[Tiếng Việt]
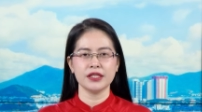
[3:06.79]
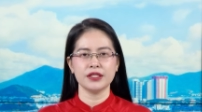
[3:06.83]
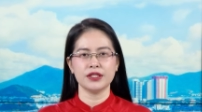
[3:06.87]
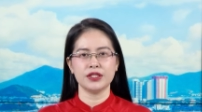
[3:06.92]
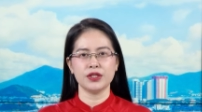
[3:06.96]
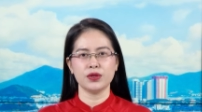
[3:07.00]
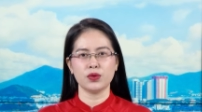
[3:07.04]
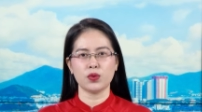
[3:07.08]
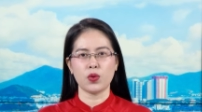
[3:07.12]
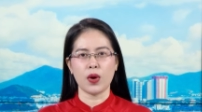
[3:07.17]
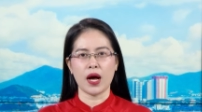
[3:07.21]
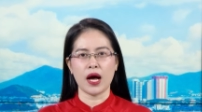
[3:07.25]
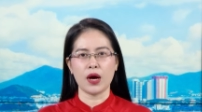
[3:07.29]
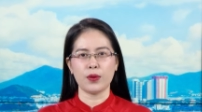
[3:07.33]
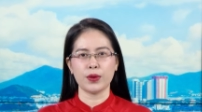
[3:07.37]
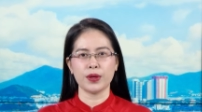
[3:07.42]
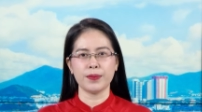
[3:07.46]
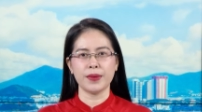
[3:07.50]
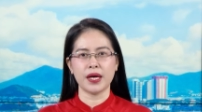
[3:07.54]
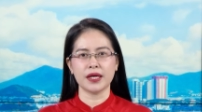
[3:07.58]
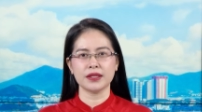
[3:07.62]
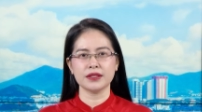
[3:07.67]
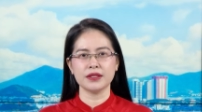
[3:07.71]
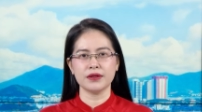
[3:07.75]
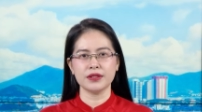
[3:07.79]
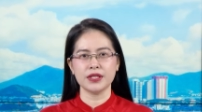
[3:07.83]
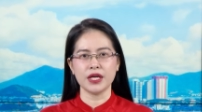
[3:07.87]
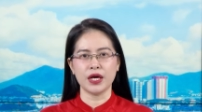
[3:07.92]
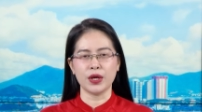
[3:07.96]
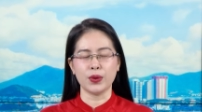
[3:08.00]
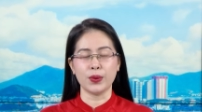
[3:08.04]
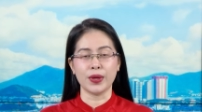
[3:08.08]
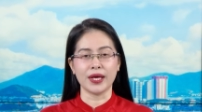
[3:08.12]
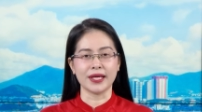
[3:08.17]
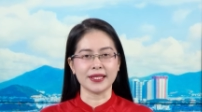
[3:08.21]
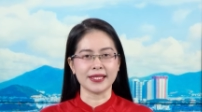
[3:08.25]
Chiều qua, Ủy ban Nhân dân
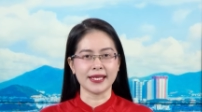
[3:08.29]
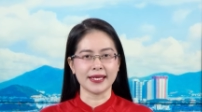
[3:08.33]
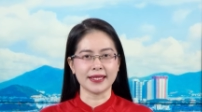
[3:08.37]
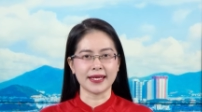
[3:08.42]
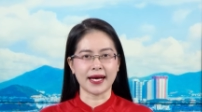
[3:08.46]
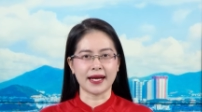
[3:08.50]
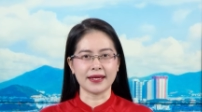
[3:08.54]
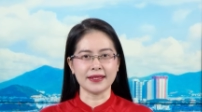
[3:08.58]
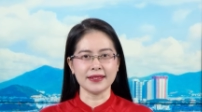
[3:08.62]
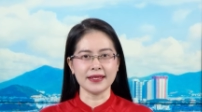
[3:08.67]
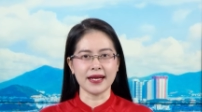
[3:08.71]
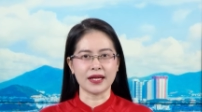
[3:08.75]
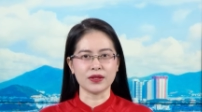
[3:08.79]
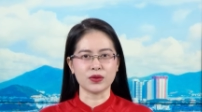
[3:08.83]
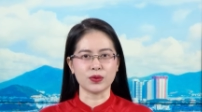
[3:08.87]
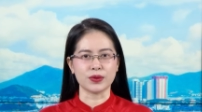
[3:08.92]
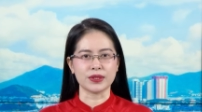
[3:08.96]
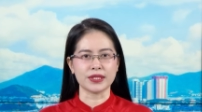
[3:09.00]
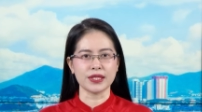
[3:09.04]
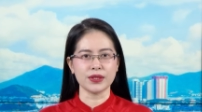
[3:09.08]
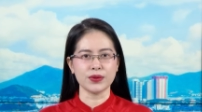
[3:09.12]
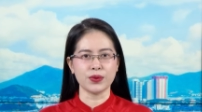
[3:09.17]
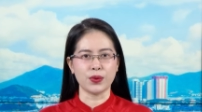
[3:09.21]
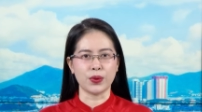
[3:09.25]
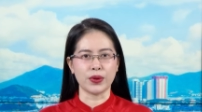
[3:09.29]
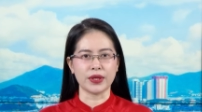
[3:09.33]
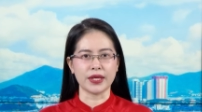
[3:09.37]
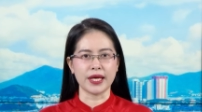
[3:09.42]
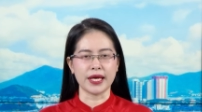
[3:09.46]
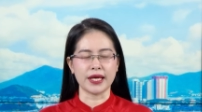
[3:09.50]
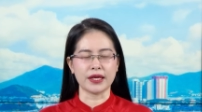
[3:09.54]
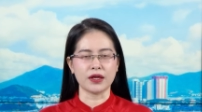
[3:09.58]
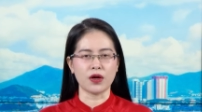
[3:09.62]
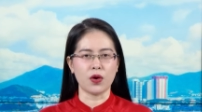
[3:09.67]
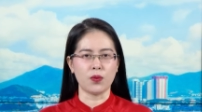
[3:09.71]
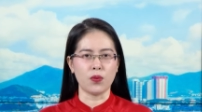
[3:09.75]
huyện Diên Khánh đã tổ chức hội
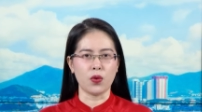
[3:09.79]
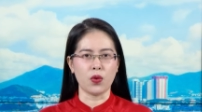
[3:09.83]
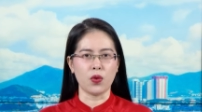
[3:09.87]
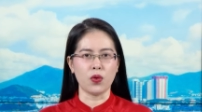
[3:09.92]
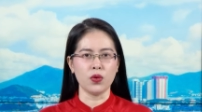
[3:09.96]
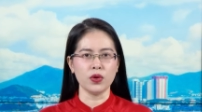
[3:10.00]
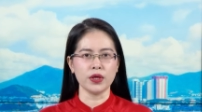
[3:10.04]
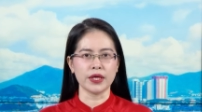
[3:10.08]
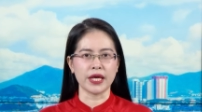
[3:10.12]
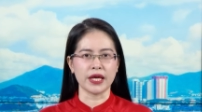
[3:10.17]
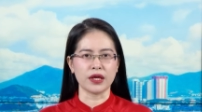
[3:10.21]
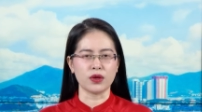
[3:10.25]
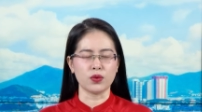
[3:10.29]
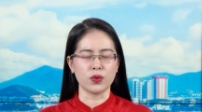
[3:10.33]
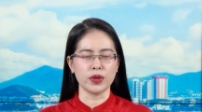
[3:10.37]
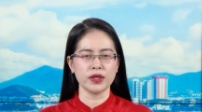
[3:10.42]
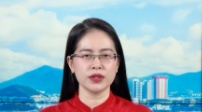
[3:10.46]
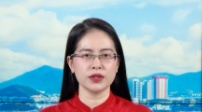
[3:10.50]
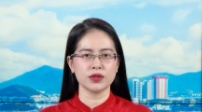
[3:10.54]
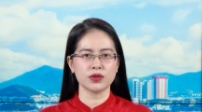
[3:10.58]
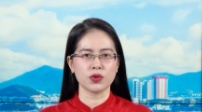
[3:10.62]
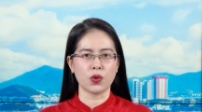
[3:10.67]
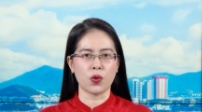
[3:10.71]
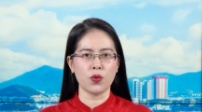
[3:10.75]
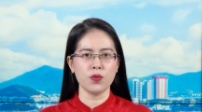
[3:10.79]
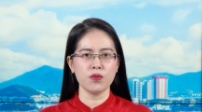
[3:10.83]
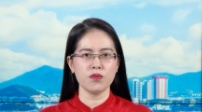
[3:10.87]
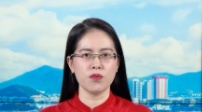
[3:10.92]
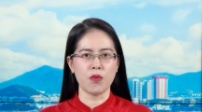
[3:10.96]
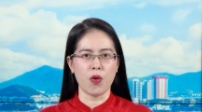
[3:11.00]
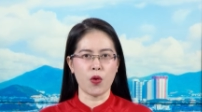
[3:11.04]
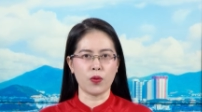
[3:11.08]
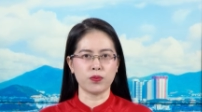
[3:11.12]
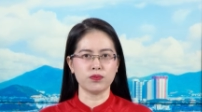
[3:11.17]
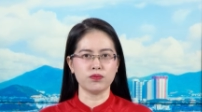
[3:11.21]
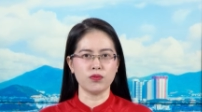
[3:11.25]
nghị công bố nghị quyết số
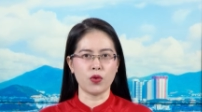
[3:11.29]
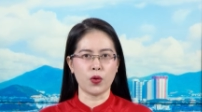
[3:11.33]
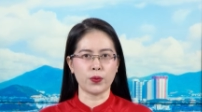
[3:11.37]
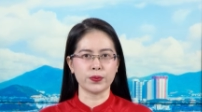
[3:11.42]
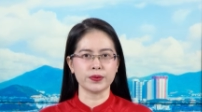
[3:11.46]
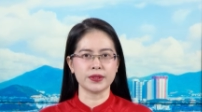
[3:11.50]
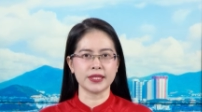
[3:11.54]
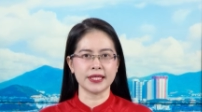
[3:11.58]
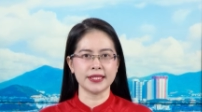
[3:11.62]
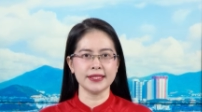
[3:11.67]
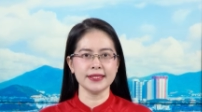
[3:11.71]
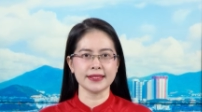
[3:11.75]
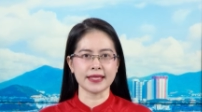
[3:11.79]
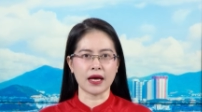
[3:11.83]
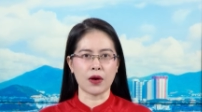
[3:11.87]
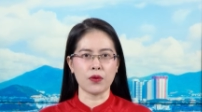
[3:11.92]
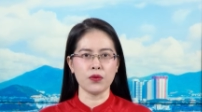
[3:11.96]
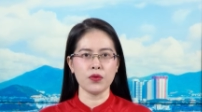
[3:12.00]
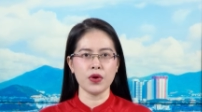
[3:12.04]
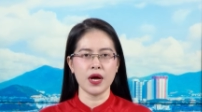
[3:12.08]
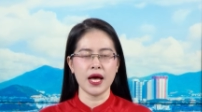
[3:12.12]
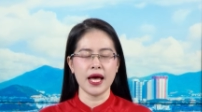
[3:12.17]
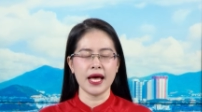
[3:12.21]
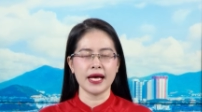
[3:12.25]
1196